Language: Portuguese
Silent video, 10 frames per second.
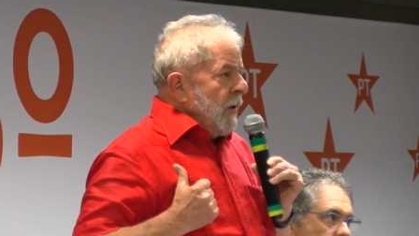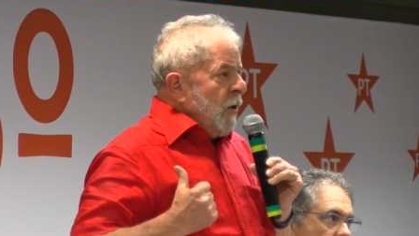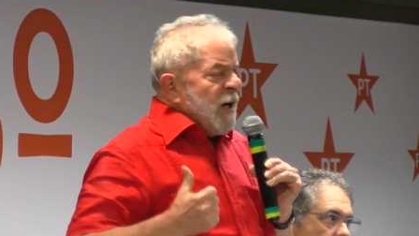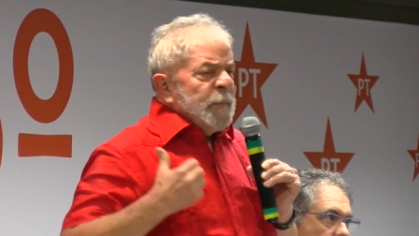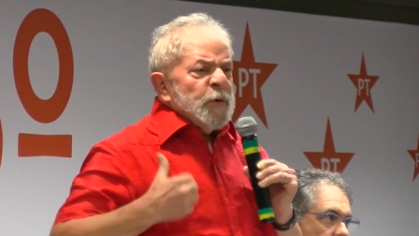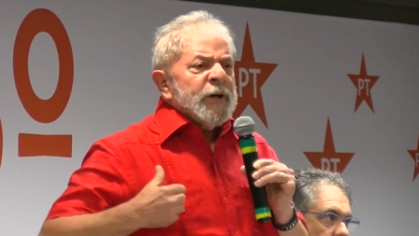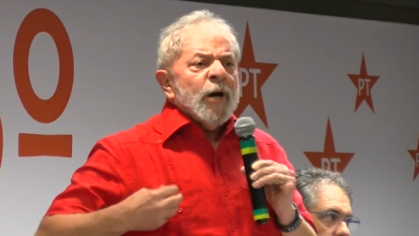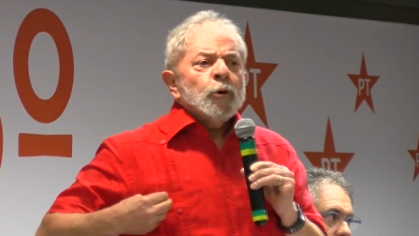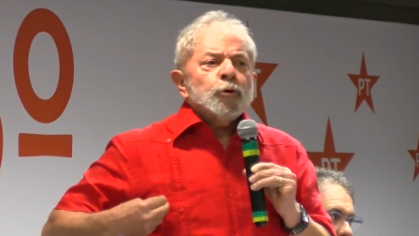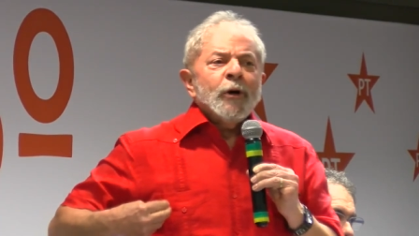Olha, por que,
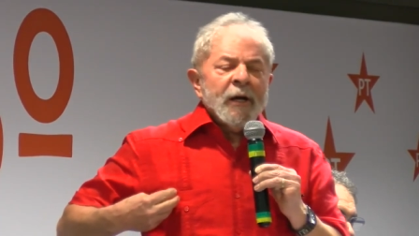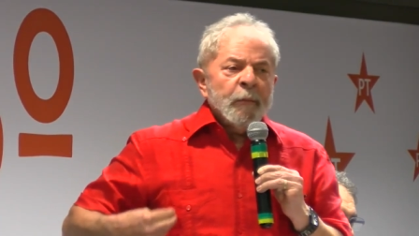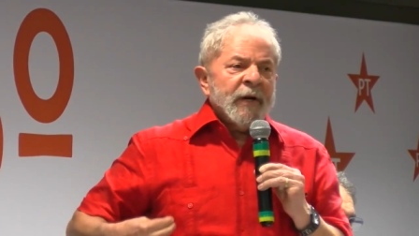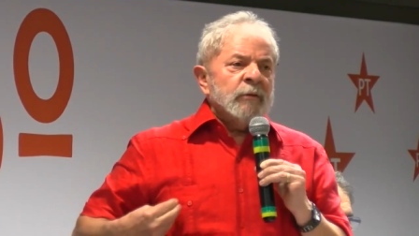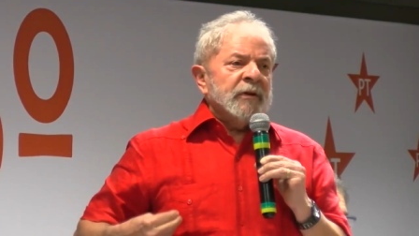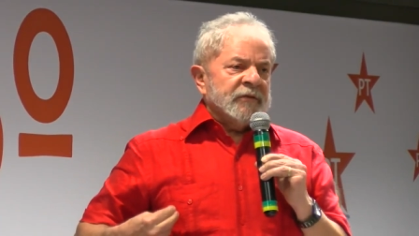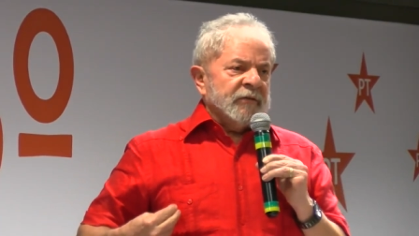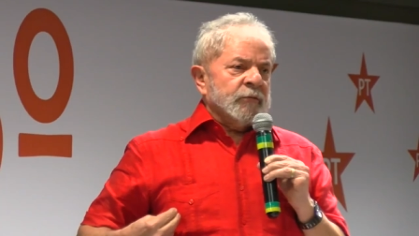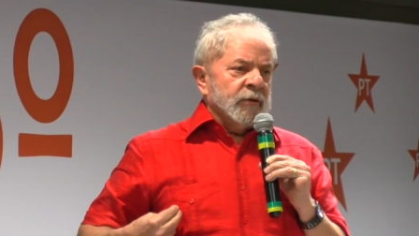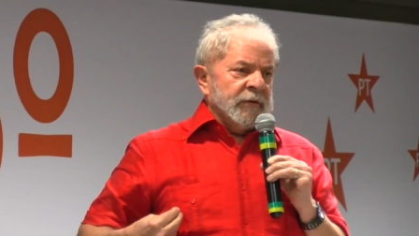que eu estou lembrando
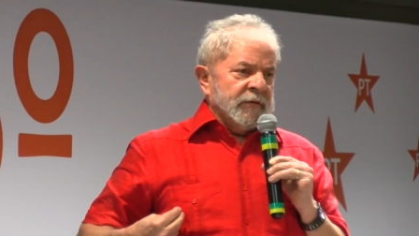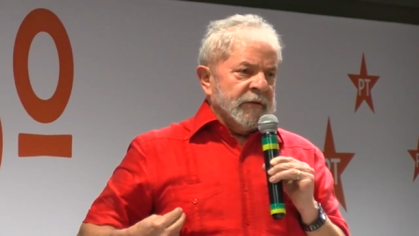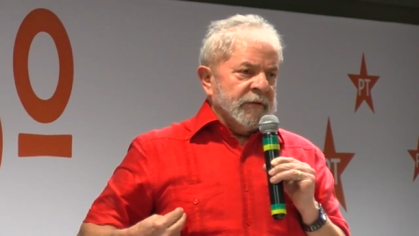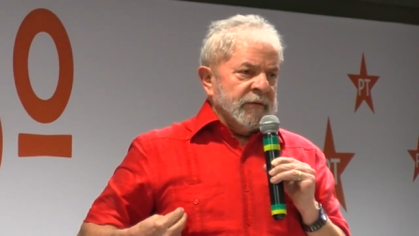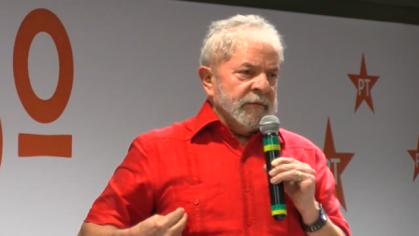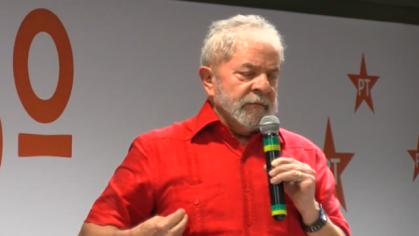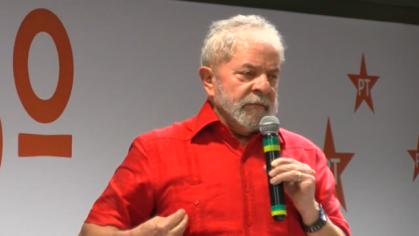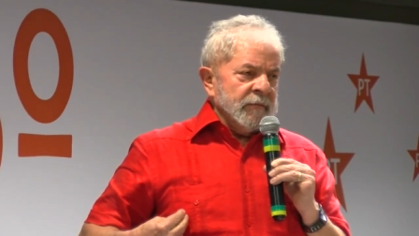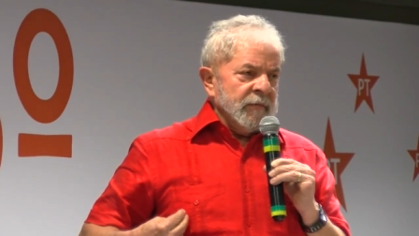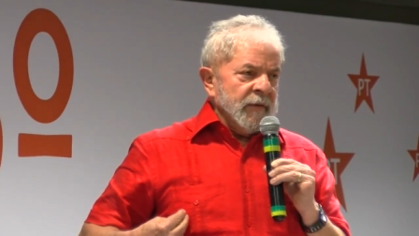essas coisas?
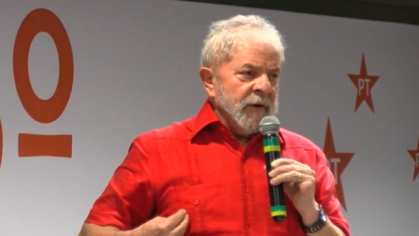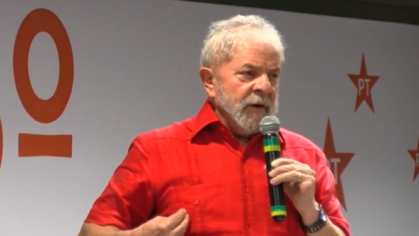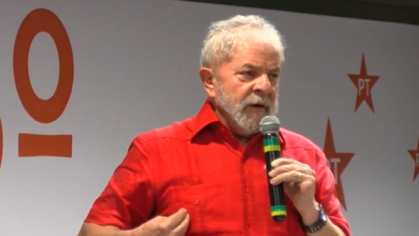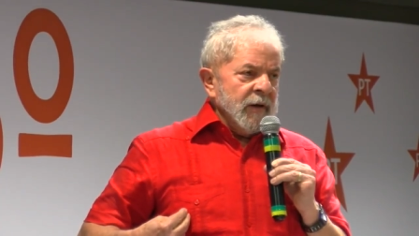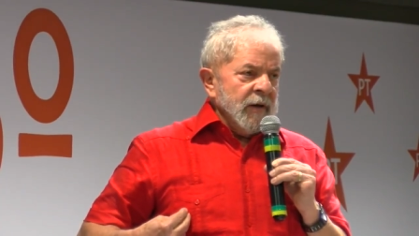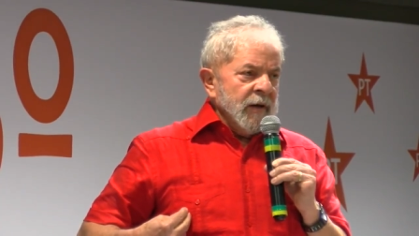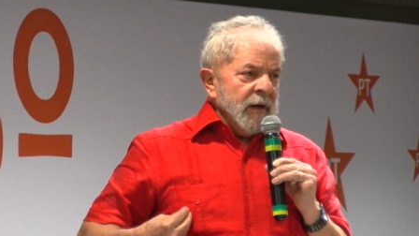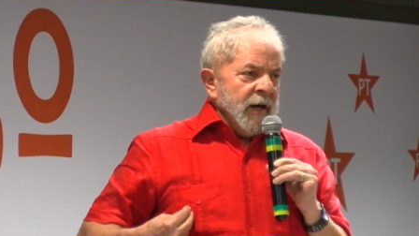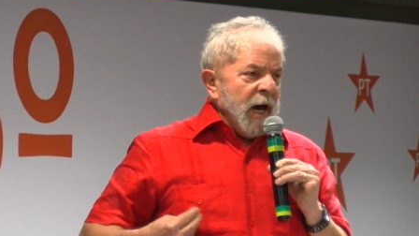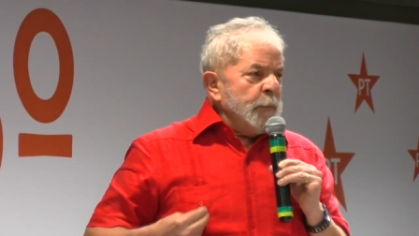
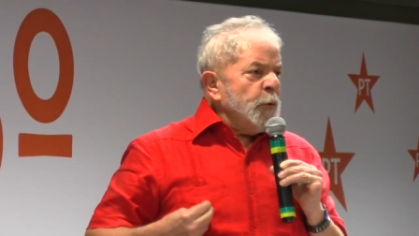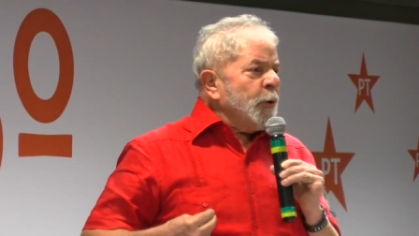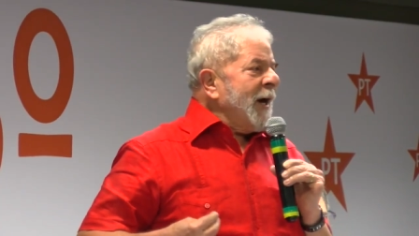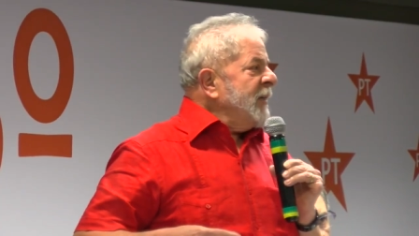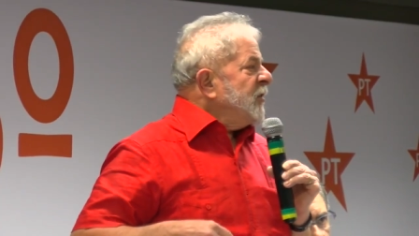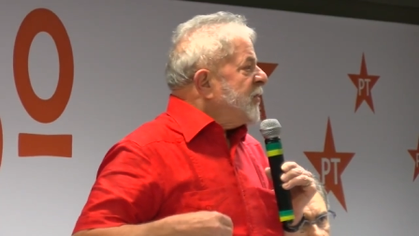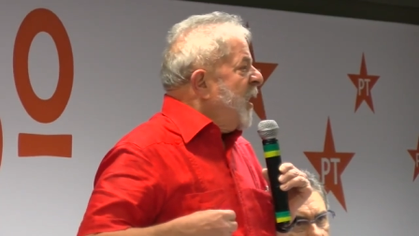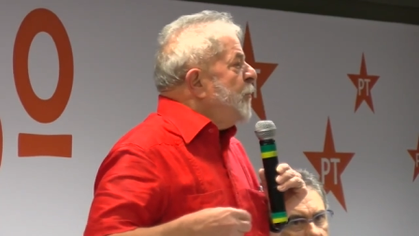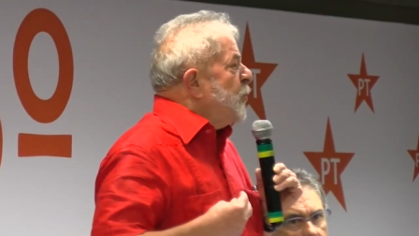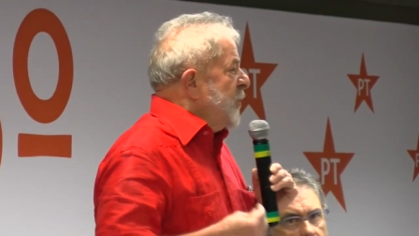É porque em
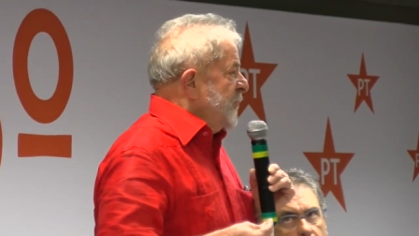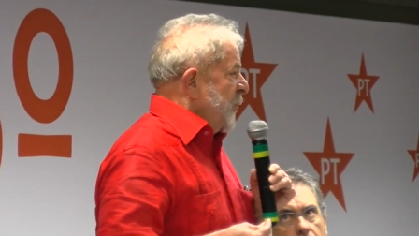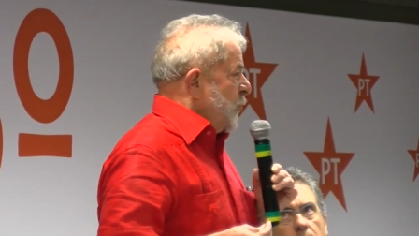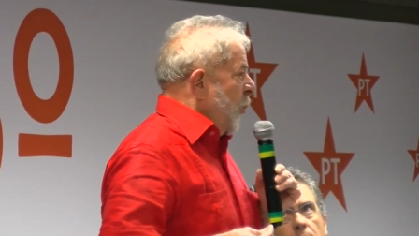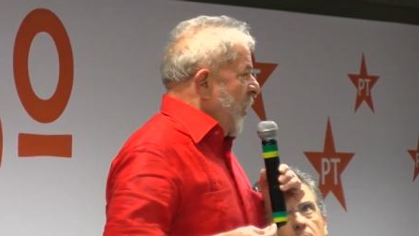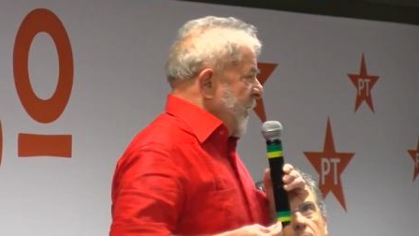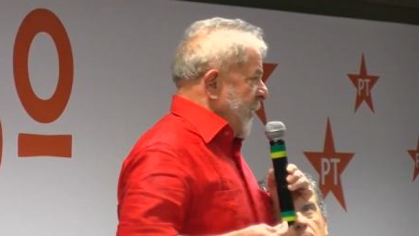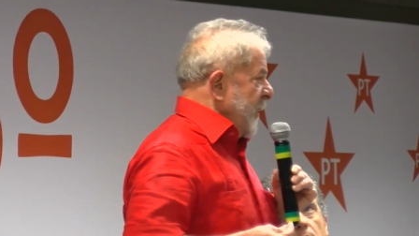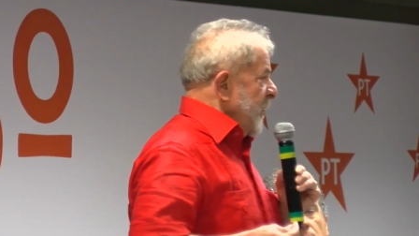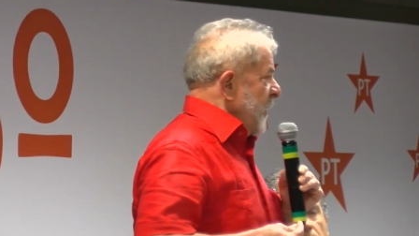tempo de
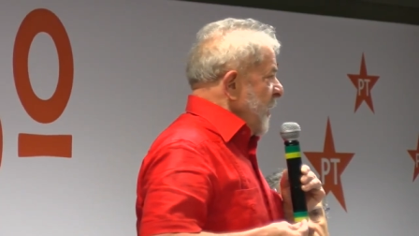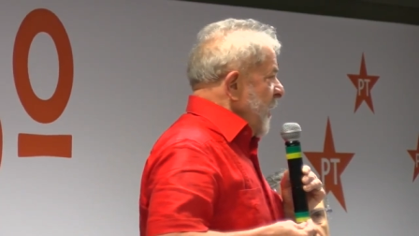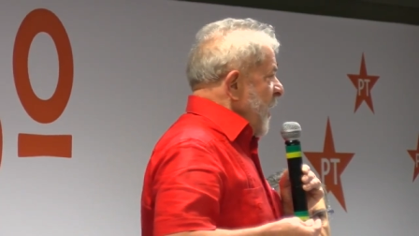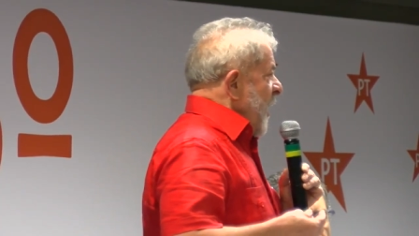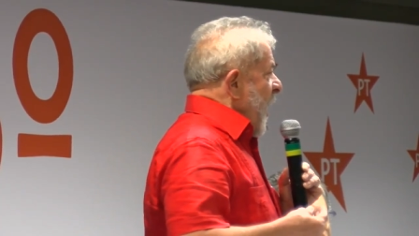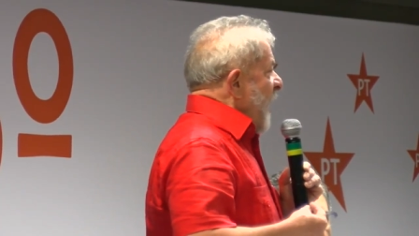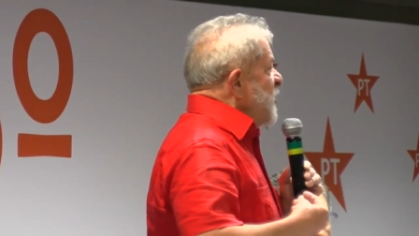vitória, a